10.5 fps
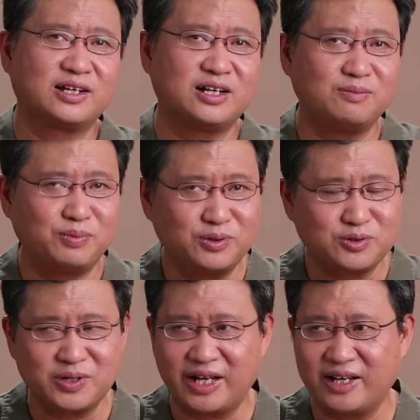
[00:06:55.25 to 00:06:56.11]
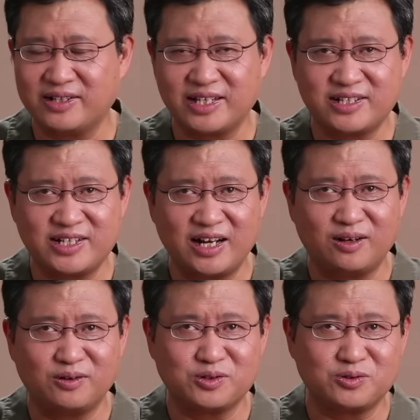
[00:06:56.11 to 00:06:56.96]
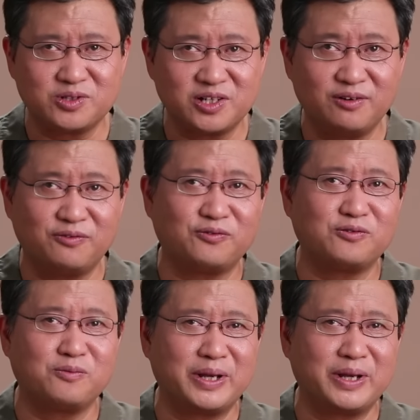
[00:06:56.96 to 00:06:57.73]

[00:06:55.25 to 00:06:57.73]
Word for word: 更不用说还要在战壕中蛰伏，